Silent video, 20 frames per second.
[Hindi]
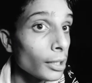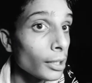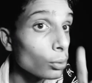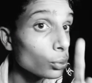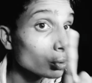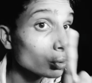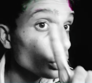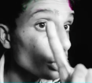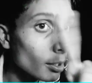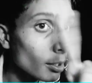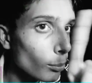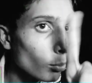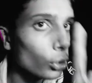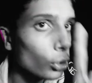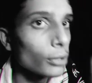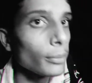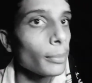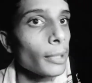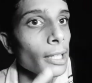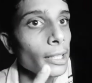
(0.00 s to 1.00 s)
नहीं उसने
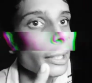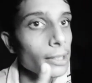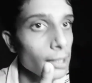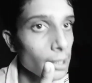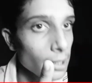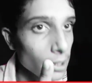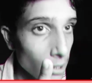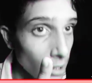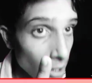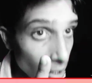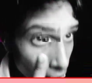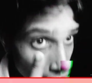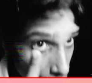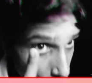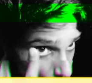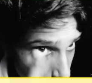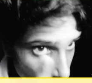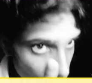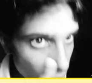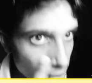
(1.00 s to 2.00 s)
बहुत मेहनत की
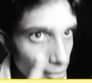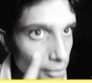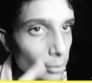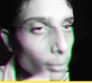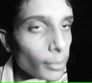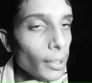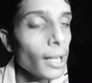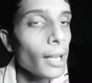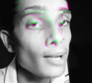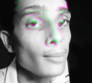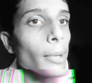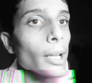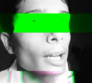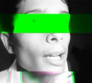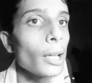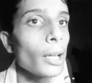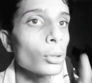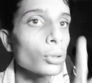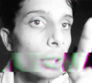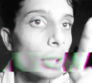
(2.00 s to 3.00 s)
जो खेतों में काम कर
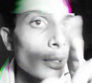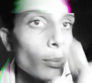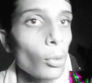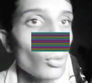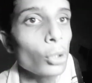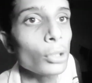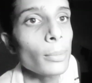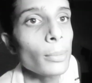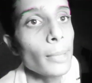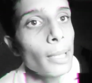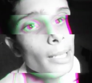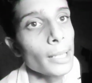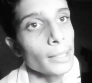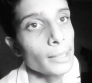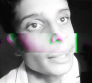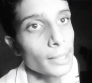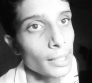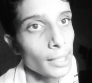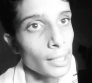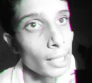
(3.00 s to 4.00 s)
रहा है उसने बहुत
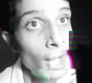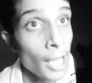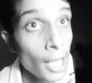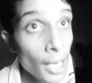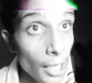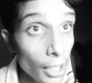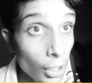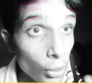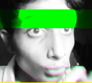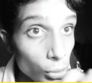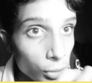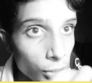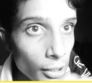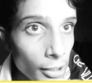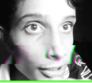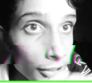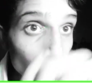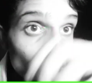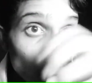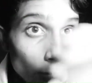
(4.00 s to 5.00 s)
मेहनत की लेकिन
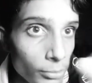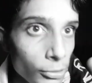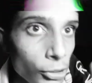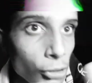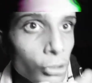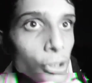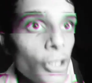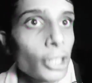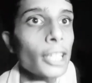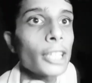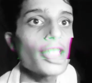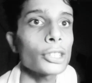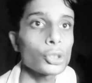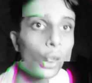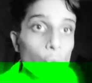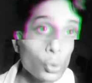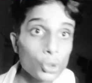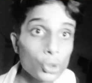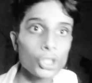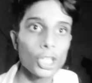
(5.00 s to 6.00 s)
उसने सौरभ जिसने ये
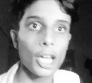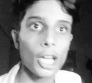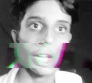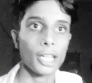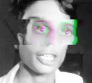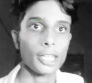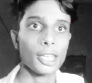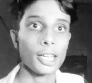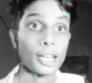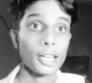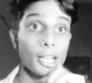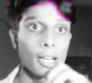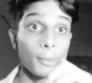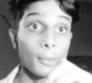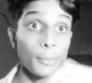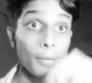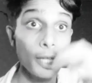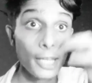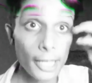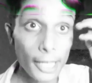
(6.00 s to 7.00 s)
सोचा कि अगर
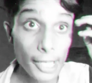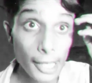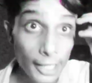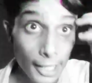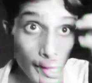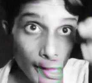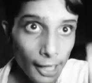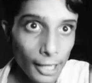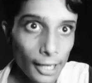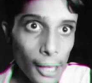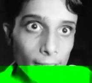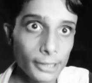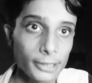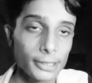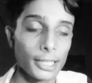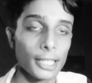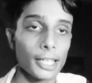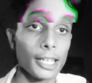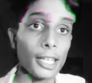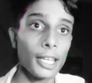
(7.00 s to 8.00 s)
हम ए ना कर
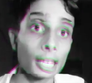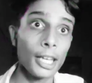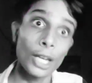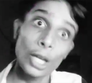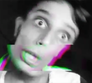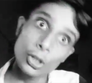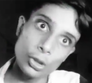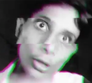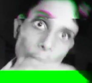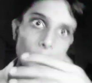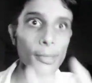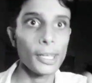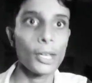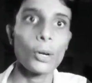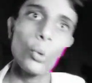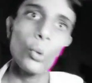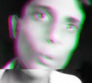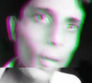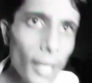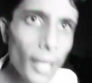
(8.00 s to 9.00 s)
सकें तो
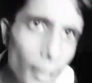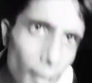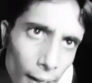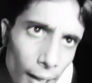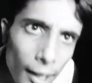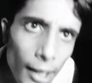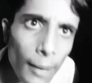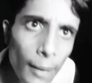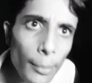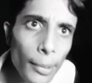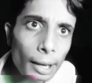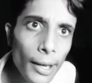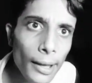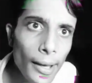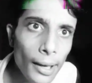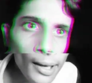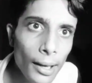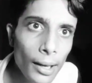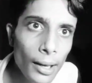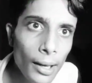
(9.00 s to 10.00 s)
हमें को ए ही करना
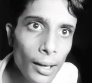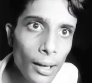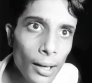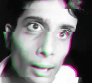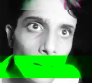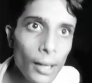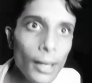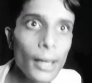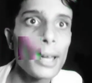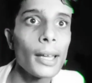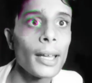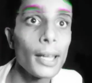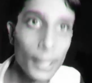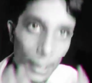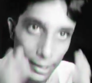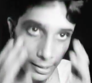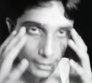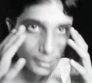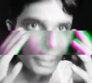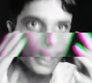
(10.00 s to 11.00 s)
पड़ेगा
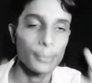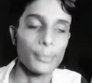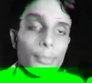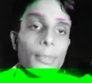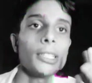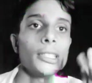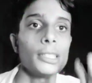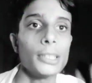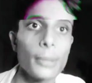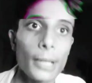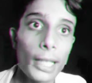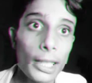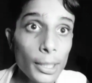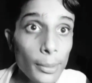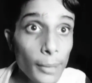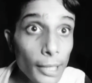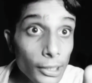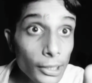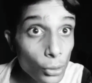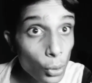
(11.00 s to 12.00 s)
सिंपल सी बात
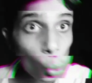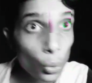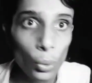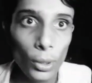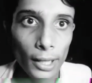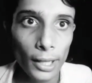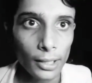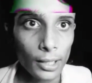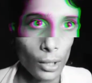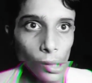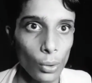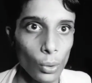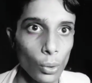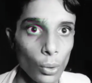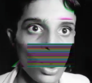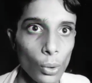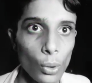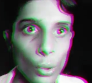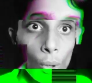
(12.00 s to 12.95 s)
है भाई थ्रू है देखो